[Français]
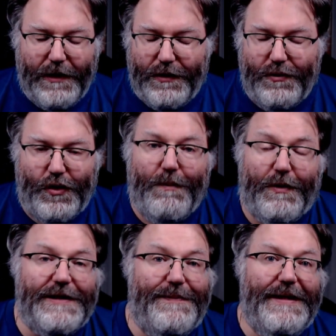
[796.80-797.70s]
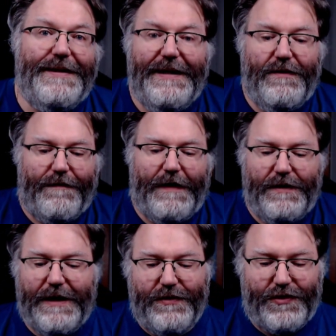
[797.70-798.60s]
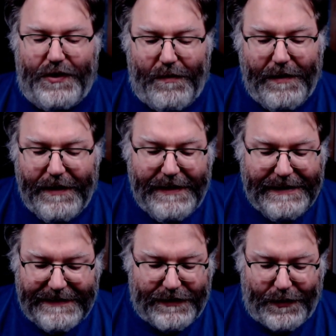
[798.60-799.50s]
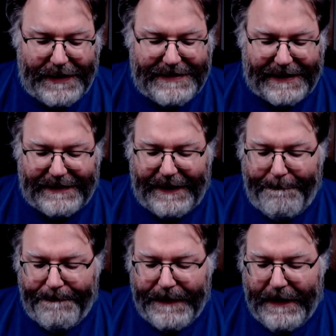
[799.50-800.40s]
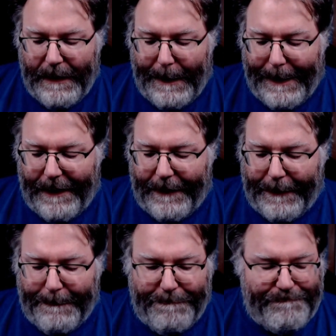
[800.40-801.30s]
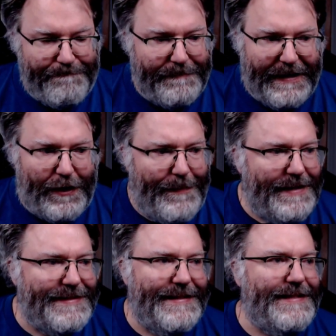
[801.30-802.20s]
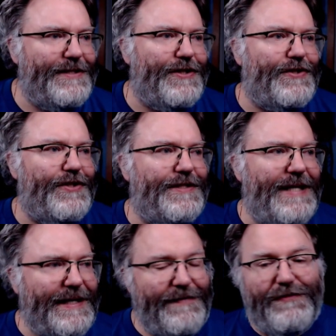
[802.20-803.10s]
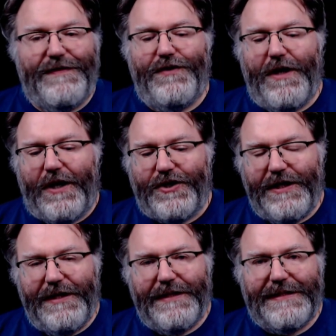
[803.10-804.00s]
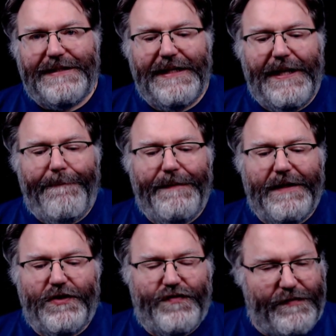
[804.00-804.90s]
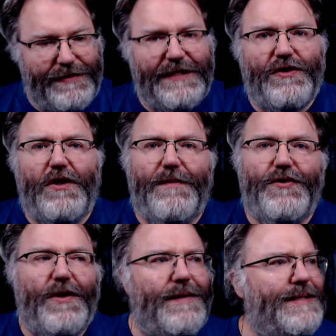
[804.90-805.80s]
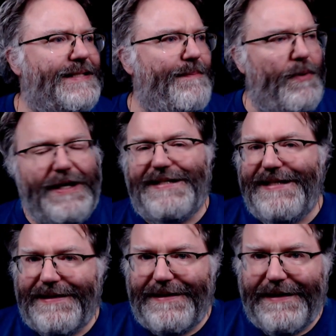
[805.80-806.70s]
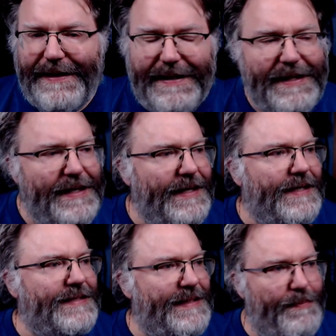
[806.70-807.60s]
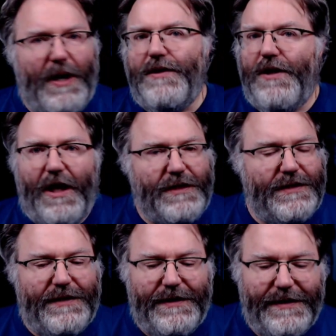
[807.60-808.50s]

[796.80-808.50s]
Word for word: y a une possibilité de faire une traduction, c'est sûr et certain. Euh, comment dire, sans rien vous divulgacher, c'est, je vais vous dire ça comme ça, c'est pas exit, c'est pas unlock